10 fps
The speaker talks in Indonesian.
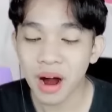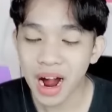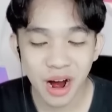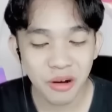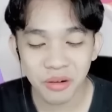
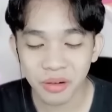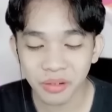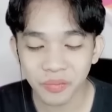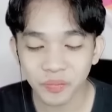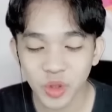Wow.
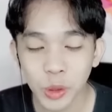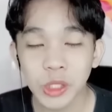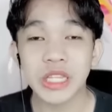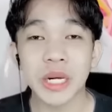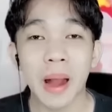
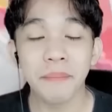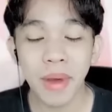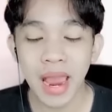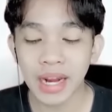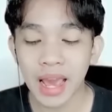
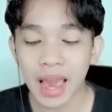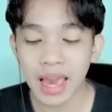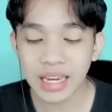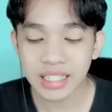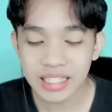Ultraman
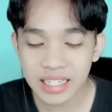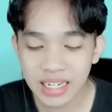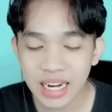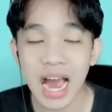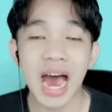
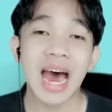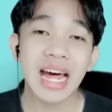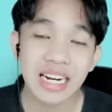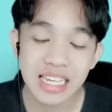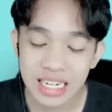Agent
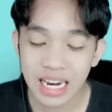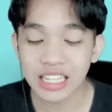Ali.